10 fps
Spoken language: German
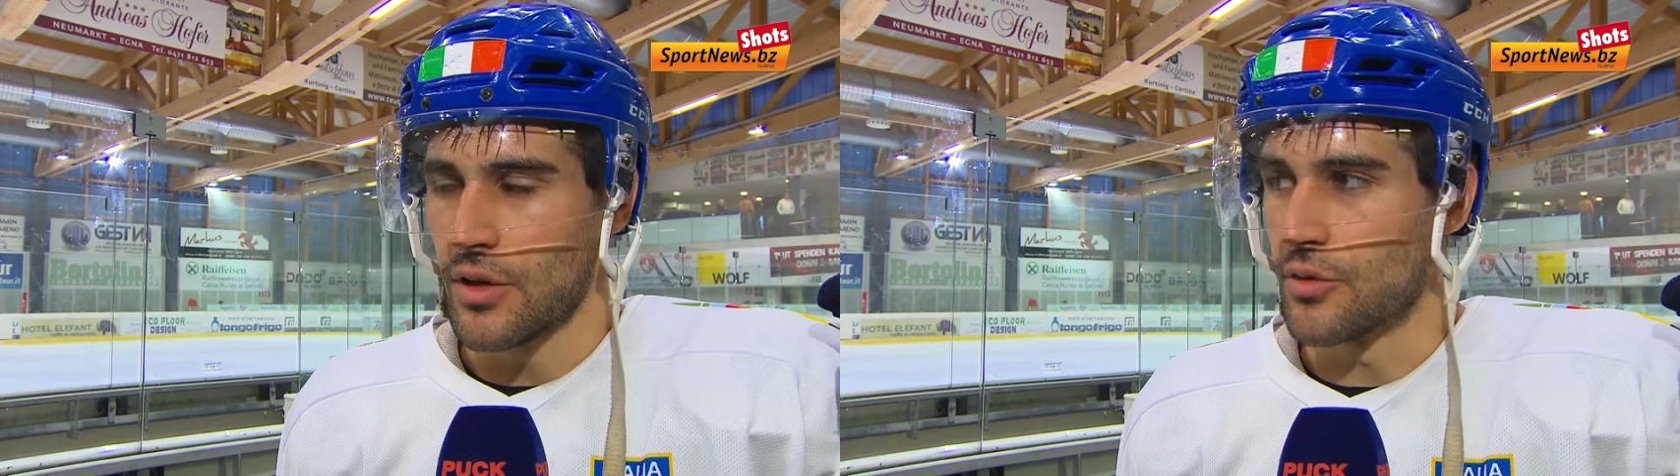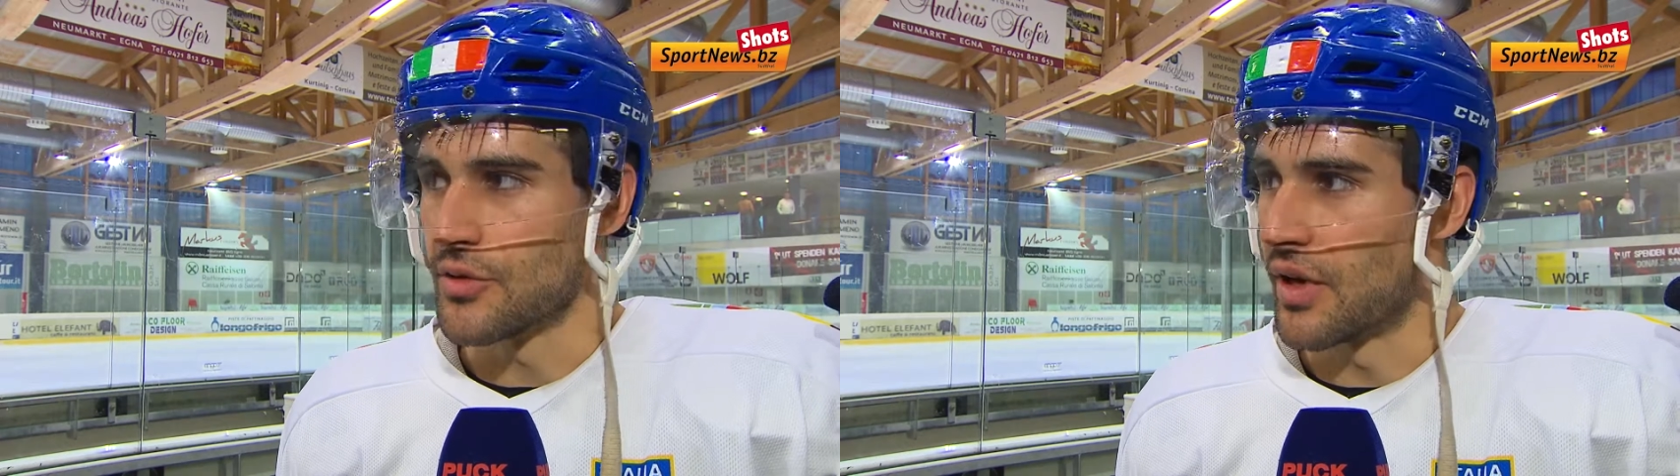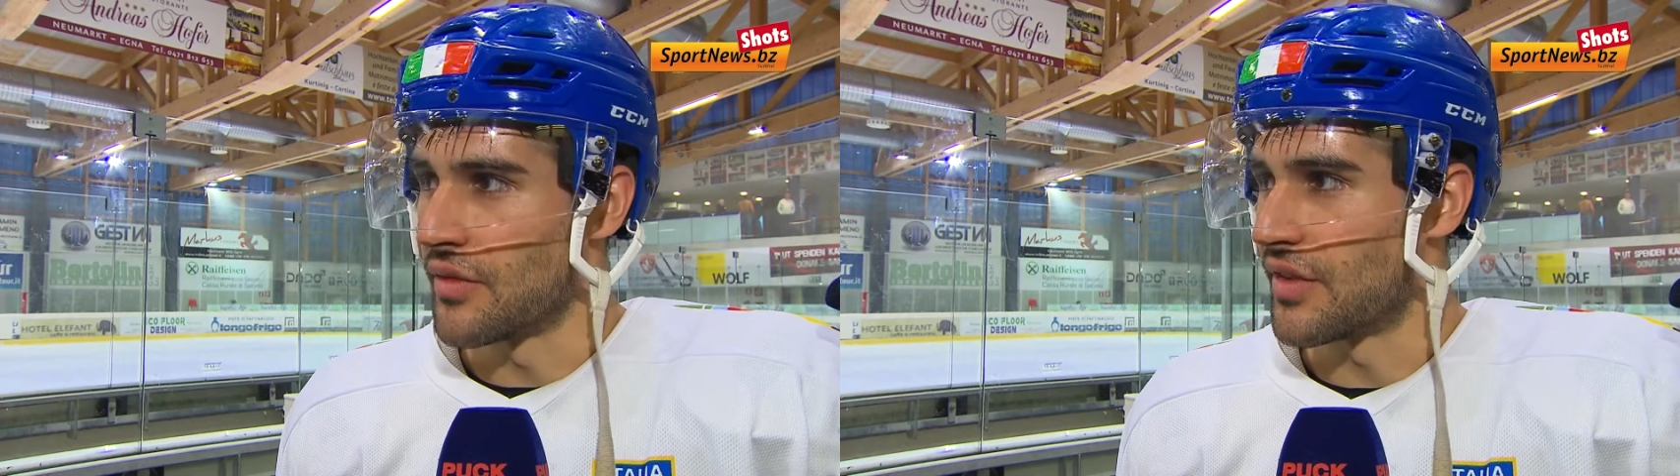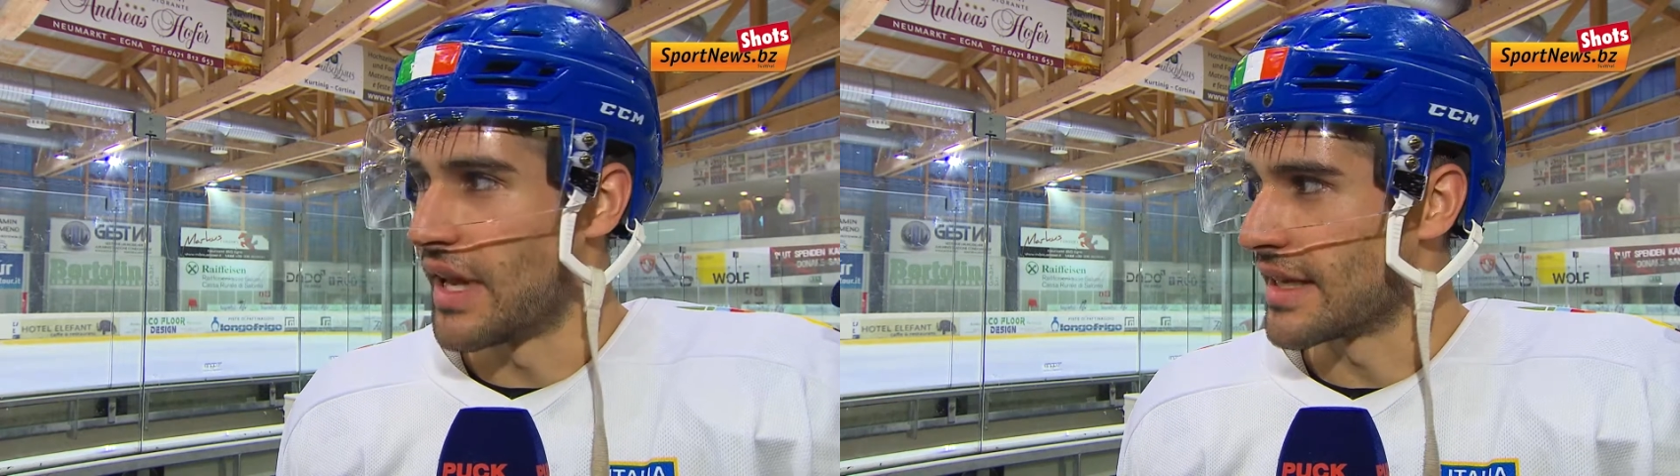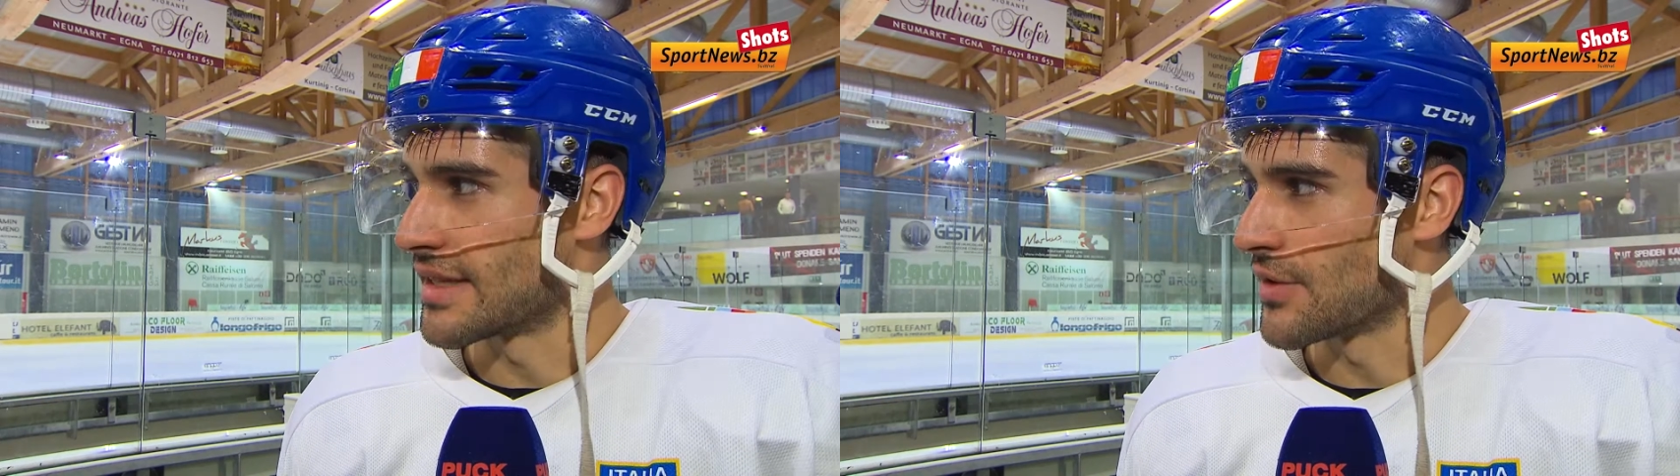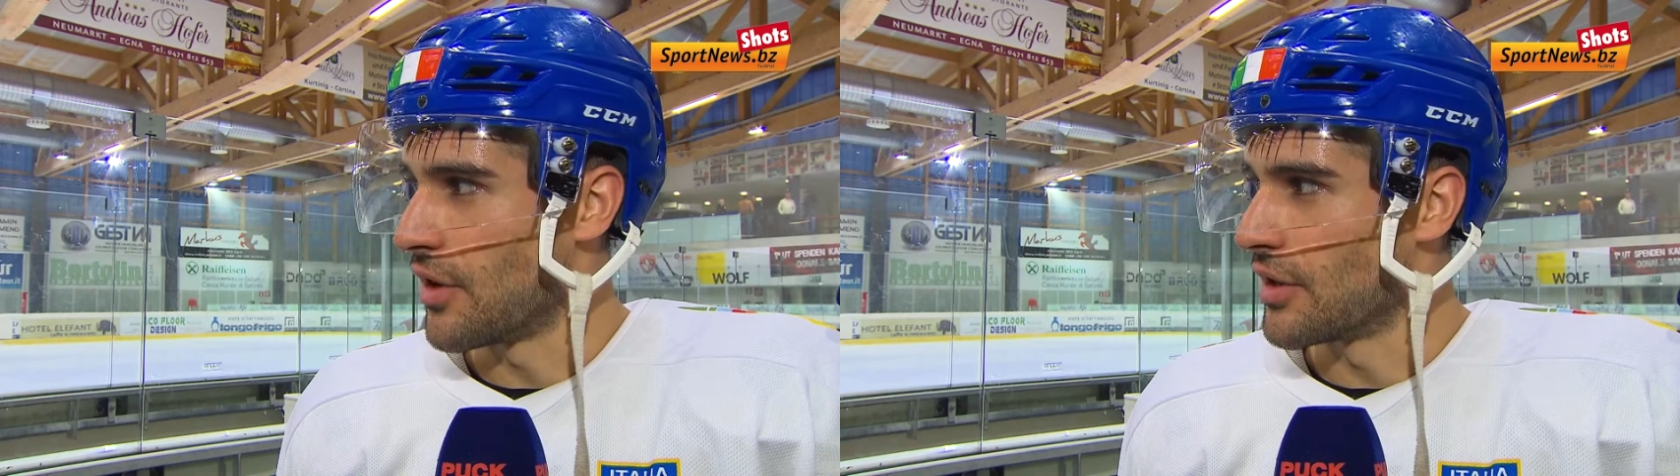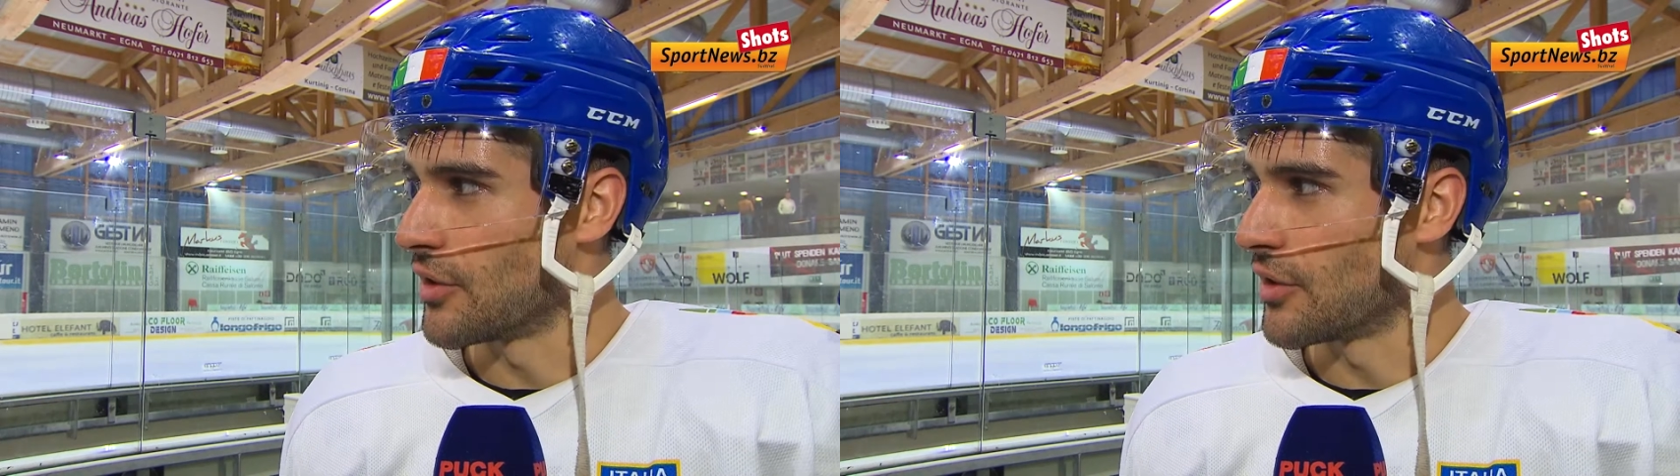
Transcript: und dann vielleicht das ein